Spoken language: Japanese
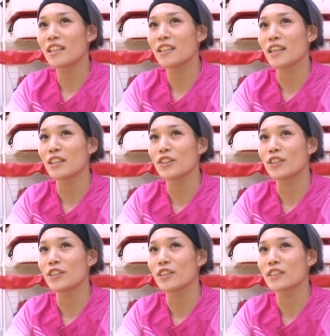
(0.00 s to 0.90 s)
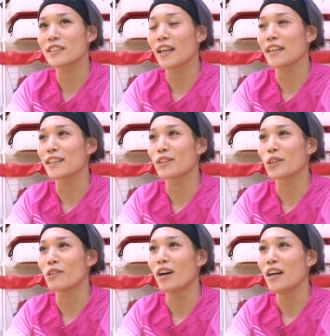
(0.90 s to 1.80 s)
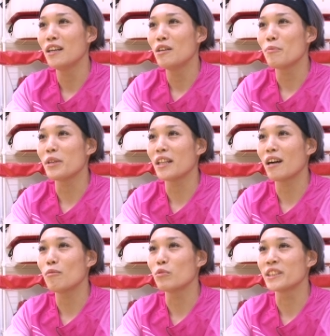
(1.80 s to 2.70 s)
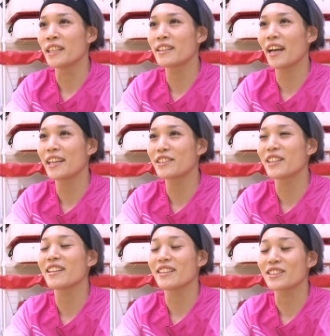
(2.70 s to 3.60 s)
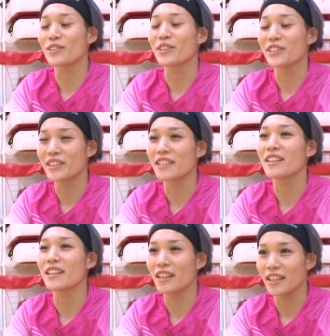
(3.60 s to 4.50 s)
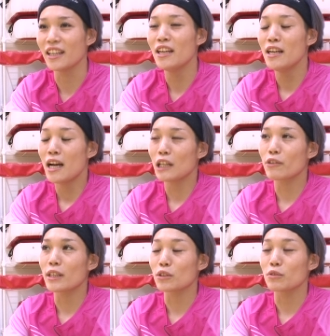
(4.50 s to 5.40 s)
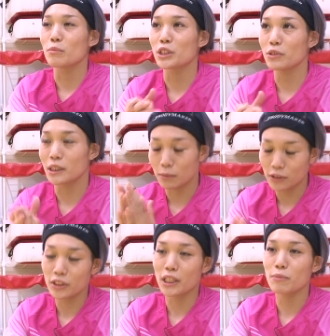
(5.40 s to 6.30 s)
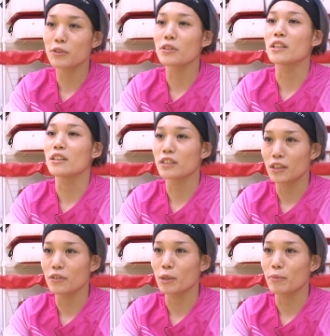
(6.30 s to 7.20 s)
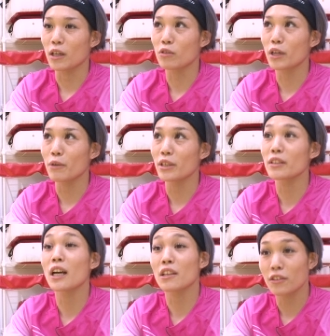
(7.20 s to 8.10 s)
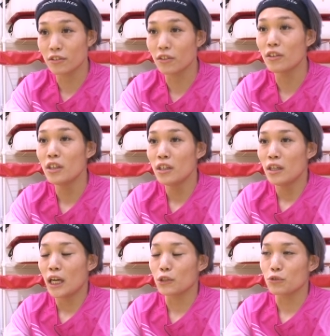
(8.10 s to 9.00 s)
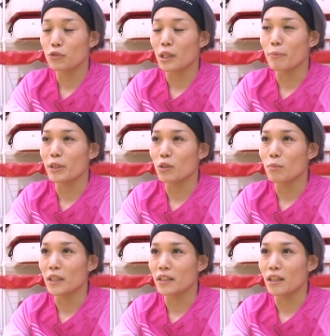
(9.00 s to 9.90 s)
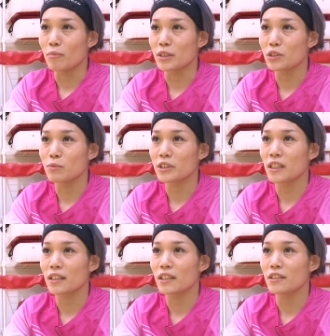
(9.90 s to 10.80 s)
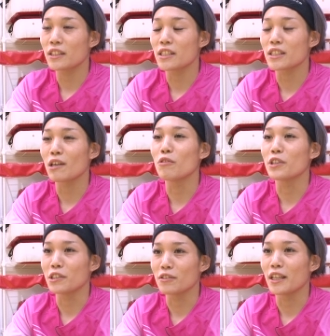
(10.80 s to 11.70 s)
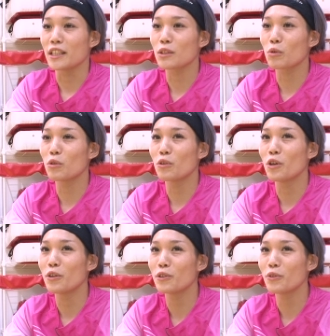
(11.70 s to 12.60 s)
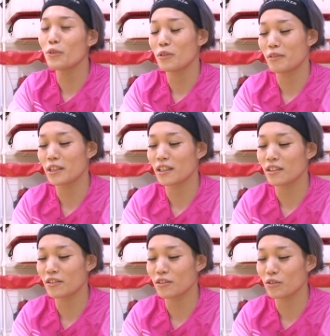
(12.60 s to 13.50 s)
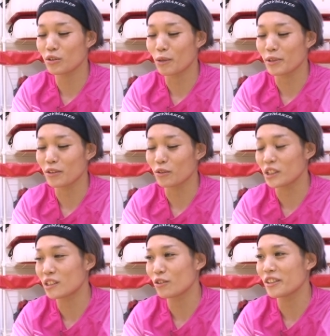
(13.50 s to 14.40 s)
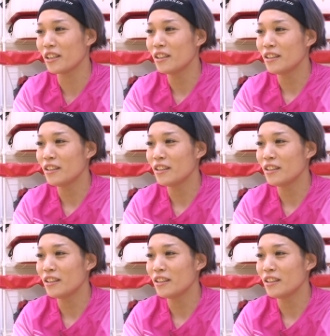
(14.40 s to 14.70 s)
えーと、と伝えた時はみんなもう絶対行くねってすごい言ってくれたり、うん、あとはそのもちろん自分の試合もそうなんですけどやっぱ今回ウェルター級のあのトーナメントもあってやっぱ注目されている選手が多いのでそこのウェルター級のトーナメントと一緒に